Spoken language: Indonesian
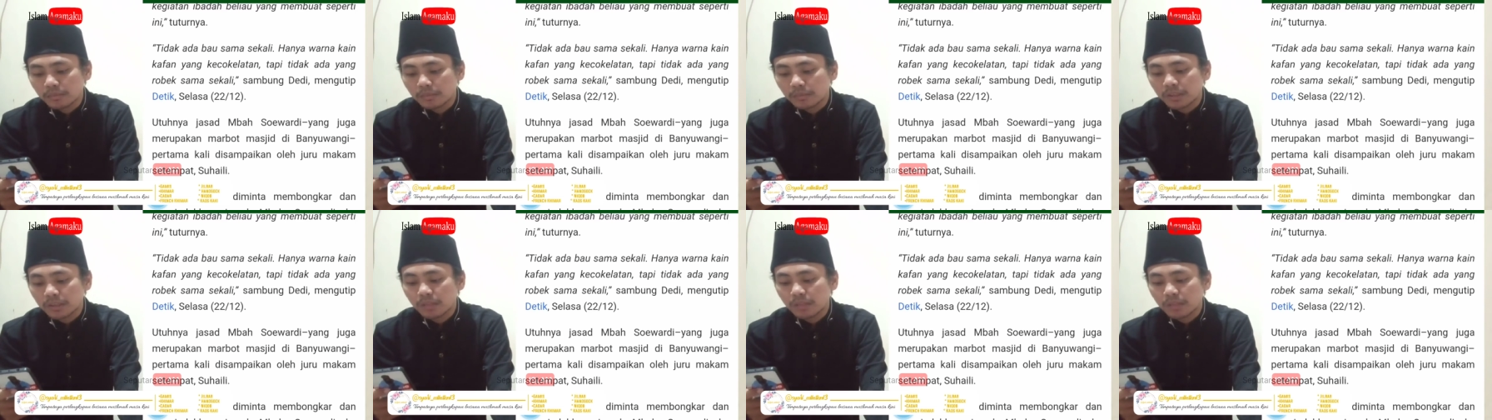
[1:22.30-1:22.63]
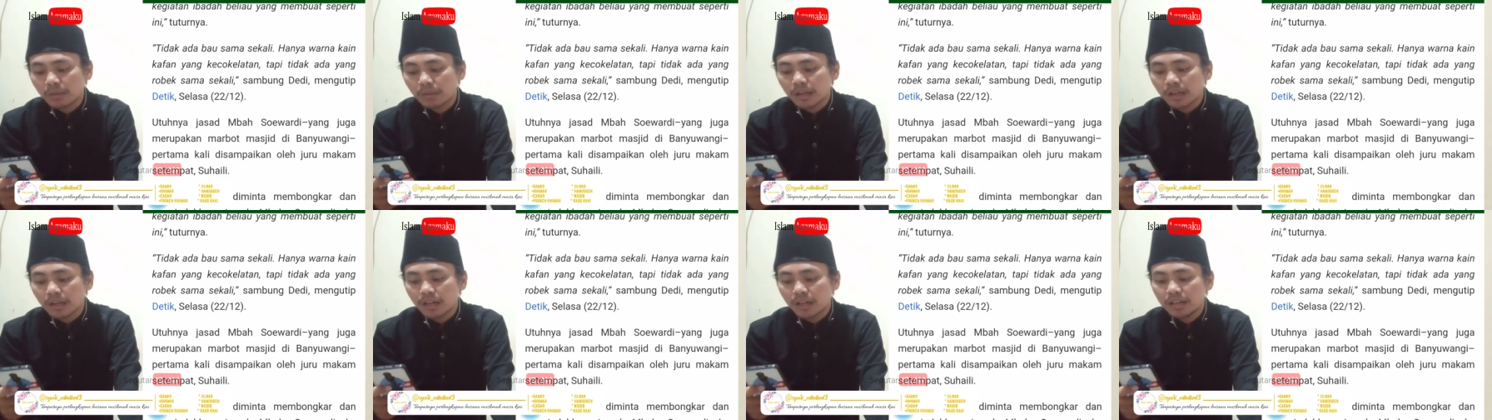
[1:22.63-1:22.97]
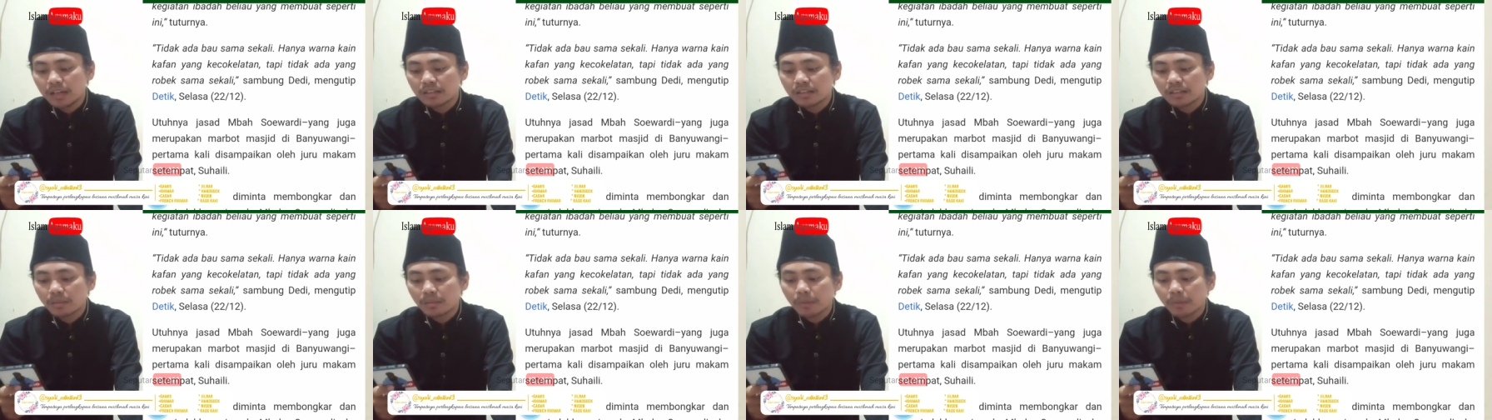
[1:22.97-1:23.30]
pertama kali
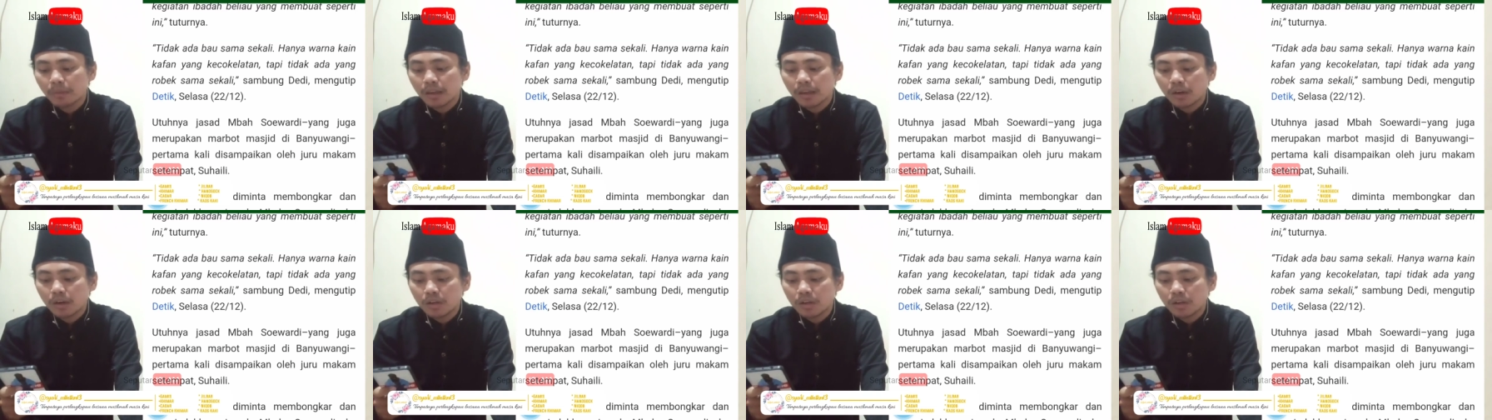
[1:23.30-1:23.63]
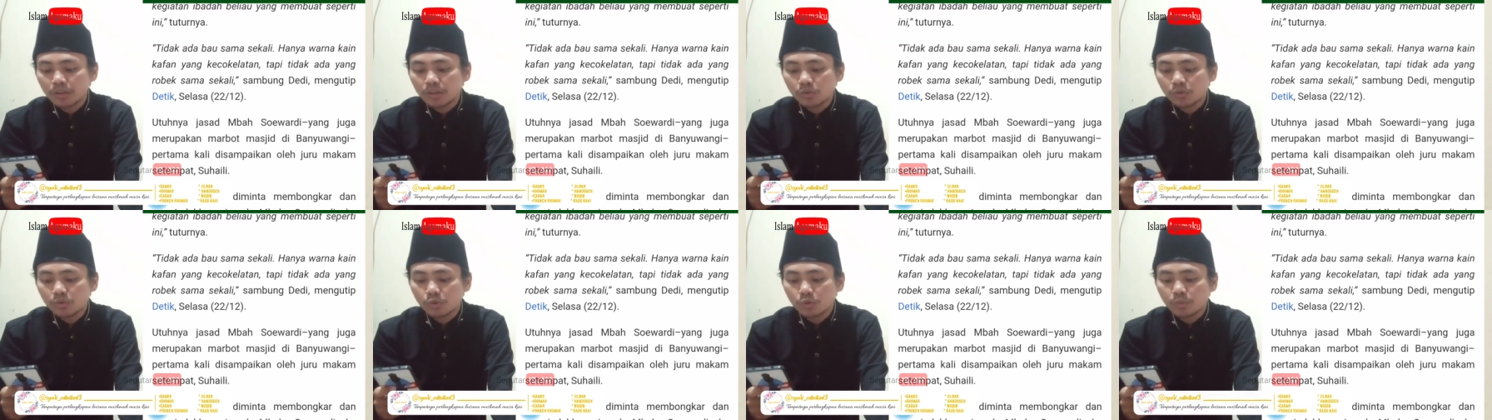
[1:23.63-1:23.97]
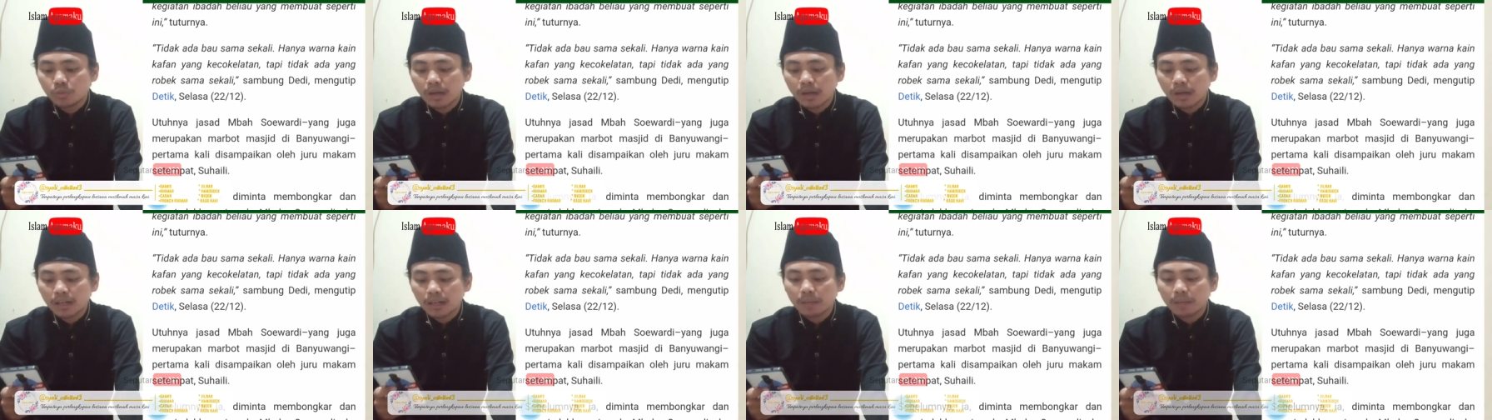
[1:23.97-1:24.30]
disampaikan oleh juru
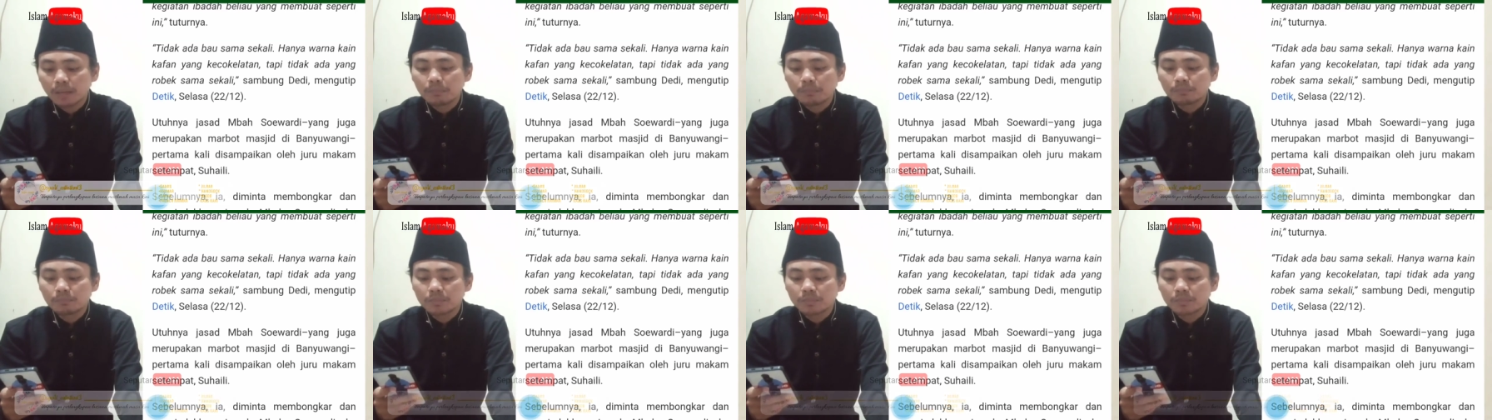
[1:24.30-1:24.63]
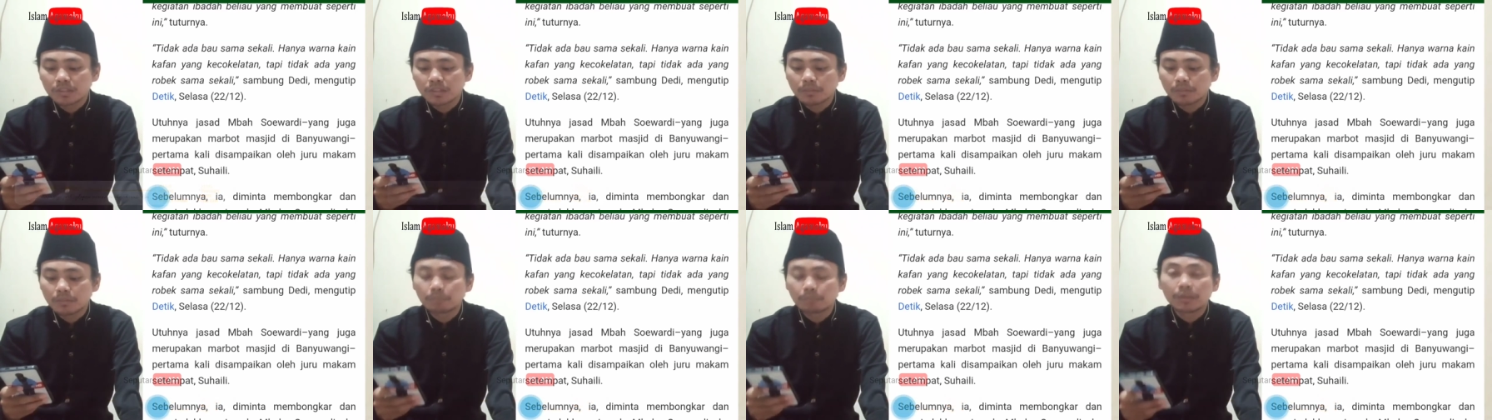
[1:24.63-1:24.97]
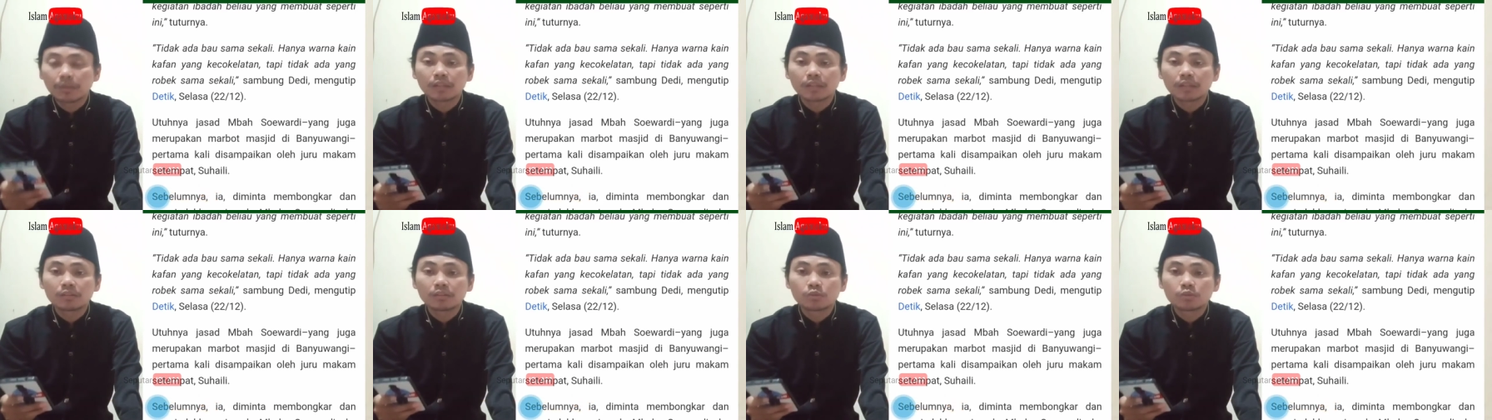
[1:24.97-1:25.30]
makam setempat,